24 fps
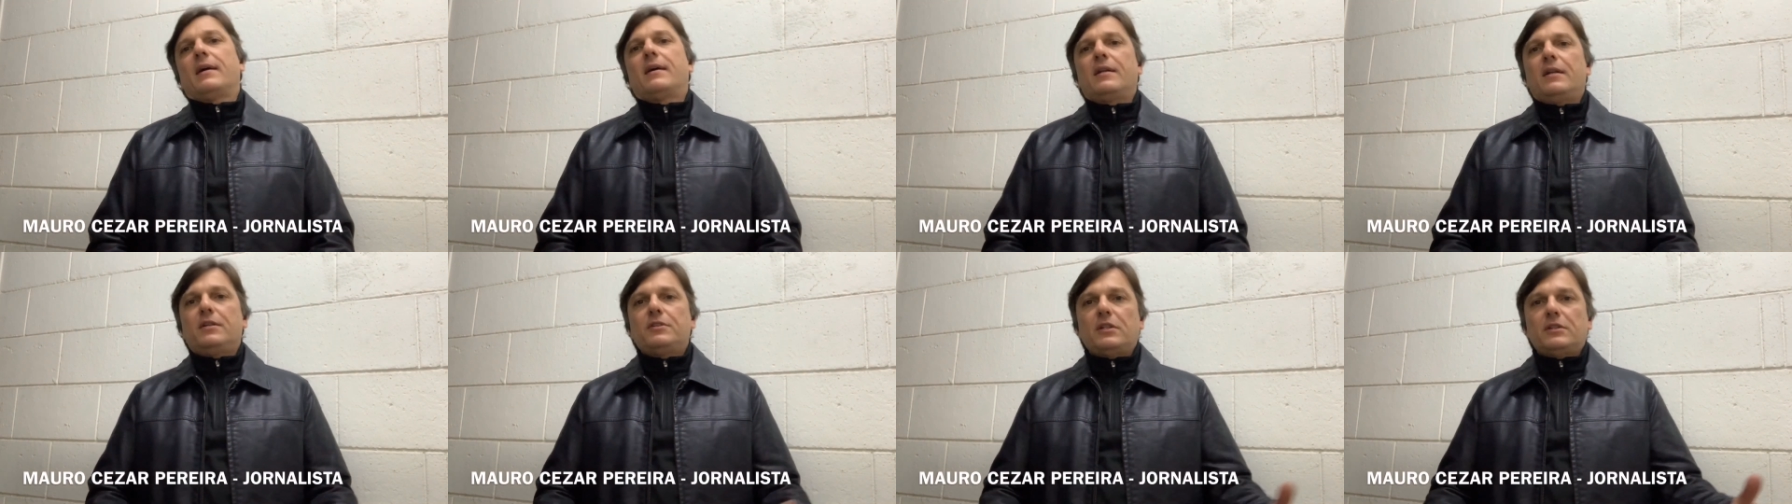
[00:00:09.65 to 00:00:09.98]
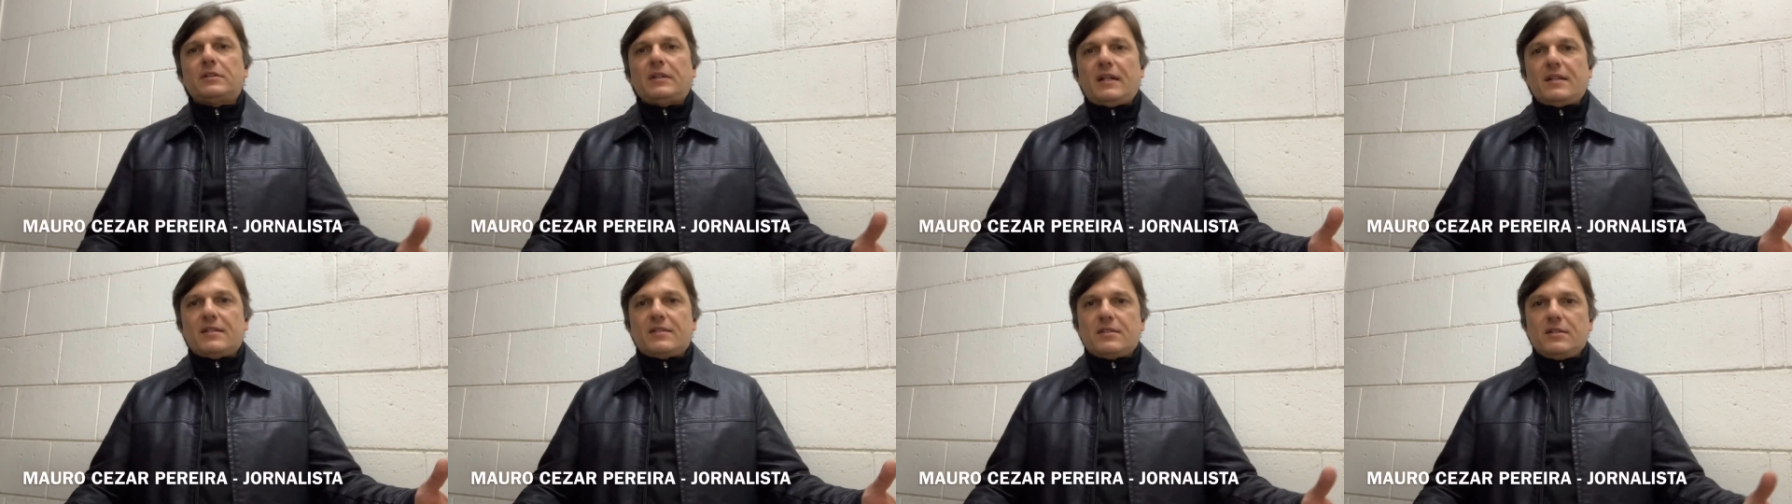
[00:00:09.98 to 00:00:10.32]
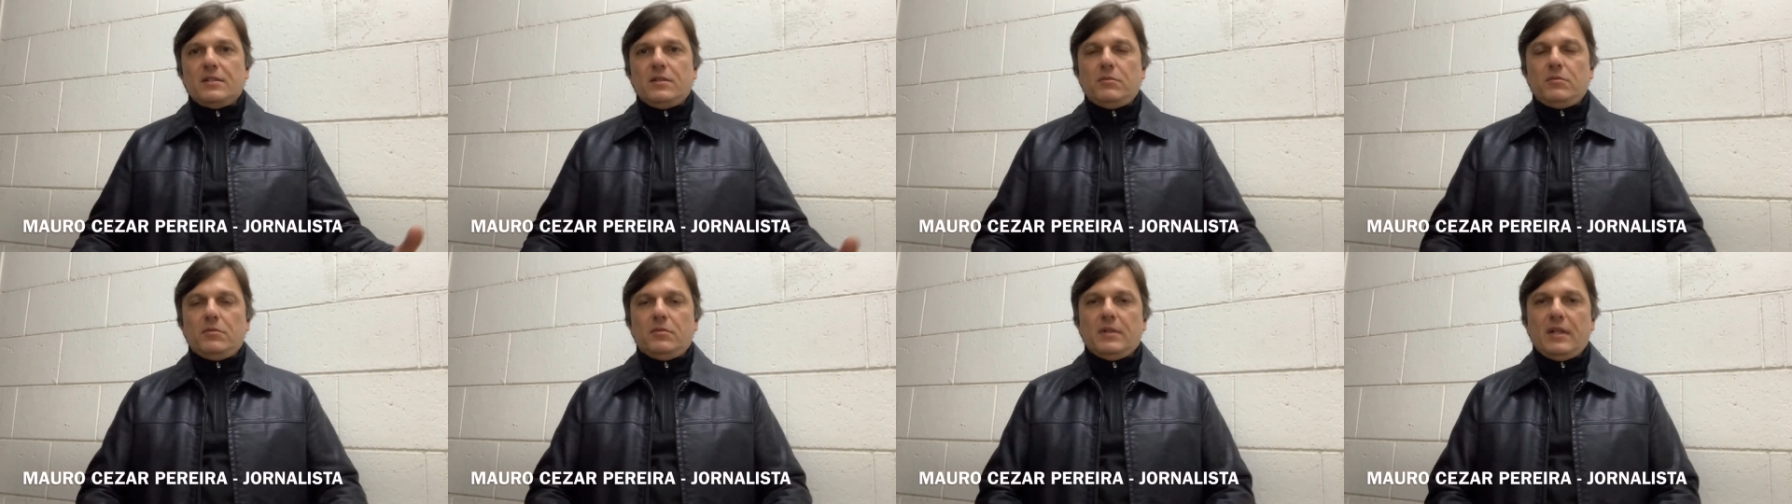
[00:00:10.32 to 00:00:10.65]
grande
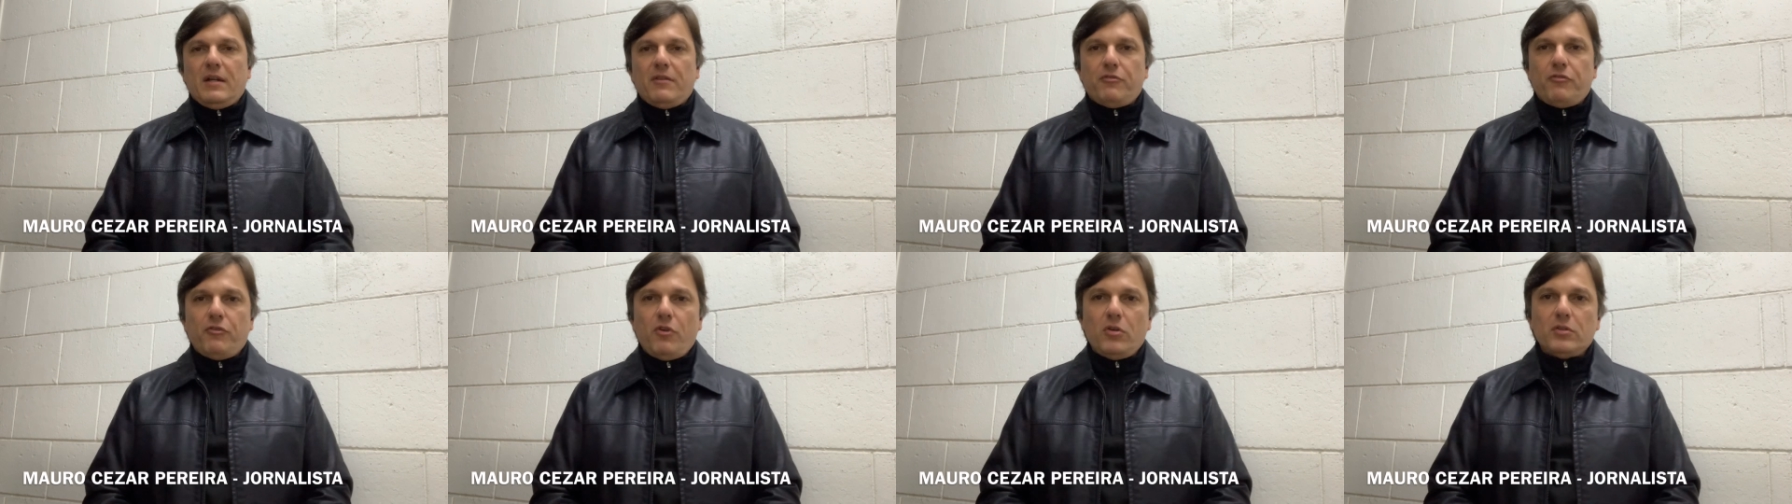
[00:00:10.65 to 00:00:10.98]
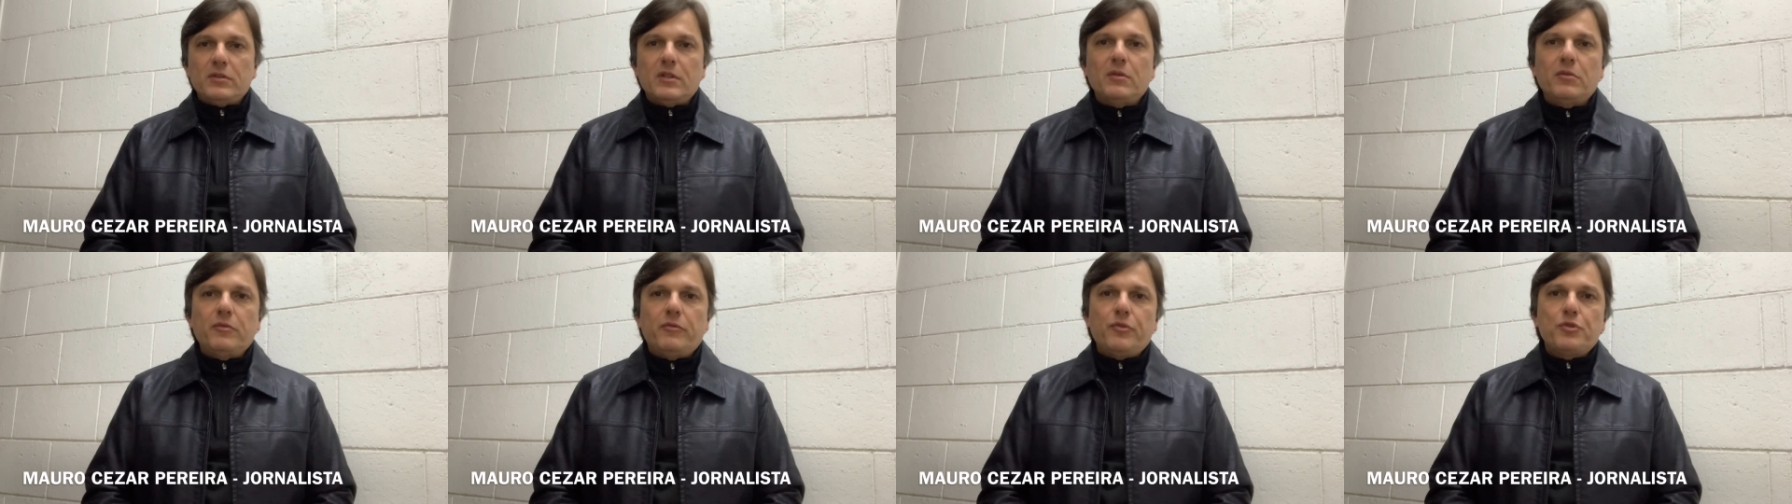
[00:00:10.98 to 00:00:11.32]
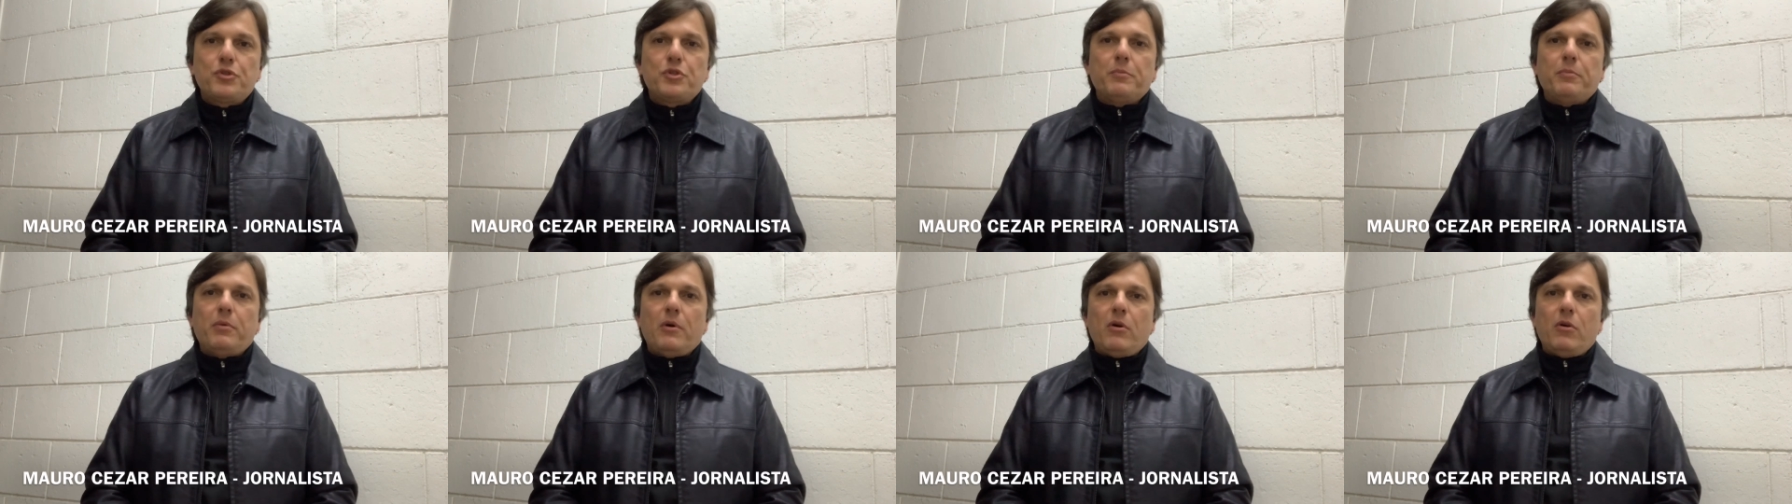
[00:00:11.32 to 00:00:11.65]
atração na volta do
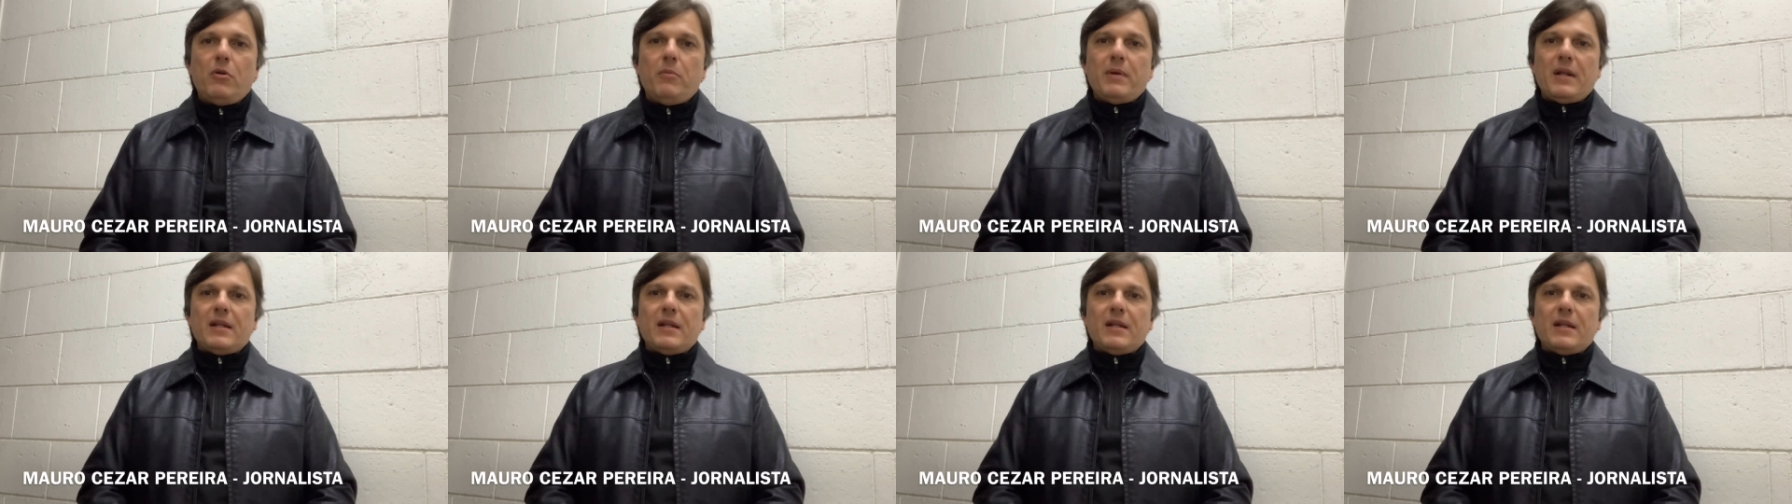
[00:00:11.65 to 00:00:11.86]
futebol